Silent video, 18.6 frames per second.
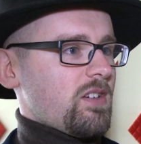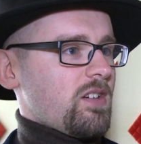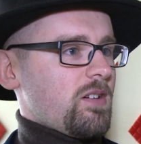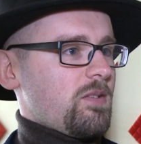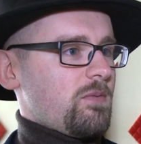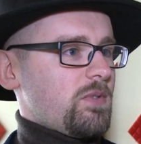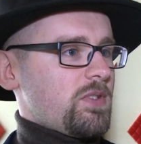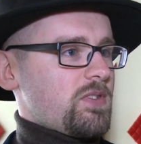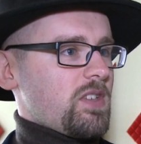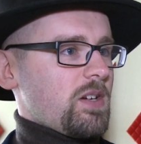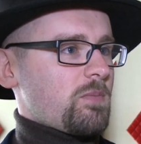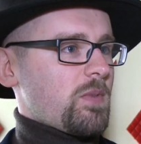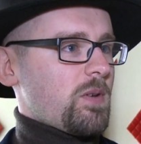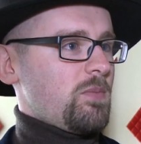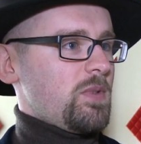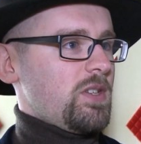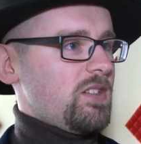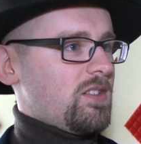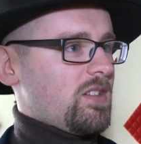ähm, ich sag mal,
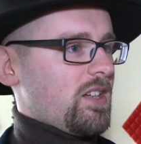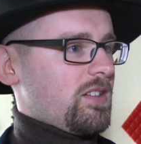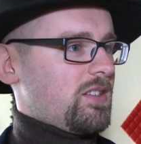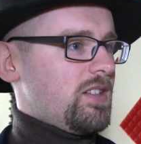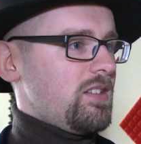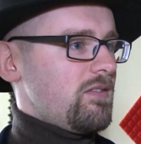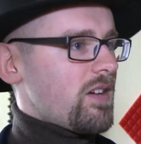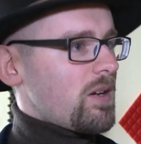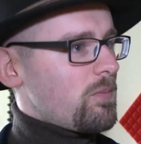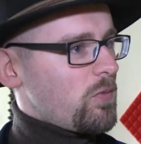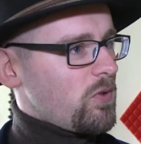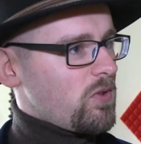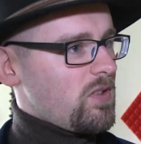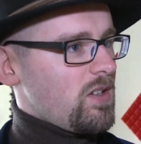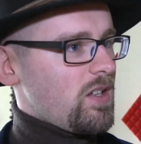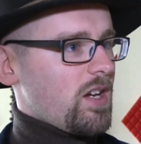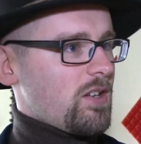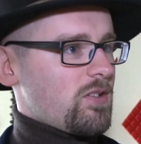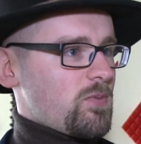meditativer
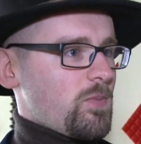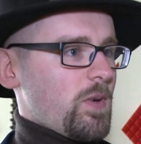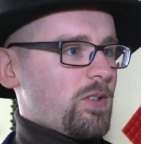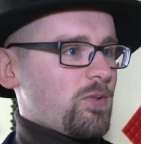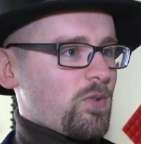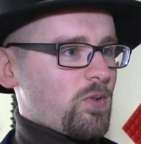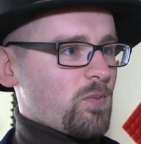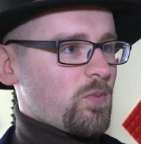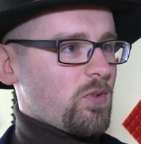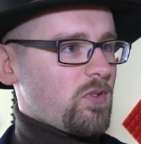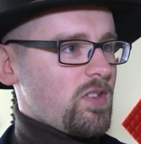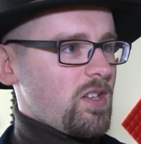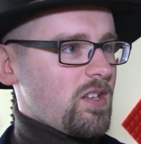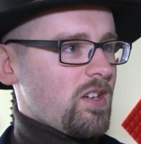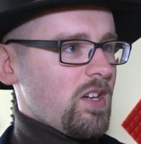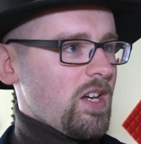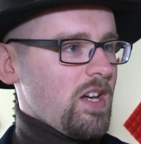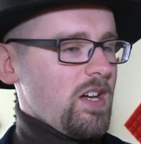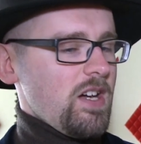Musik, Entspannungsmusik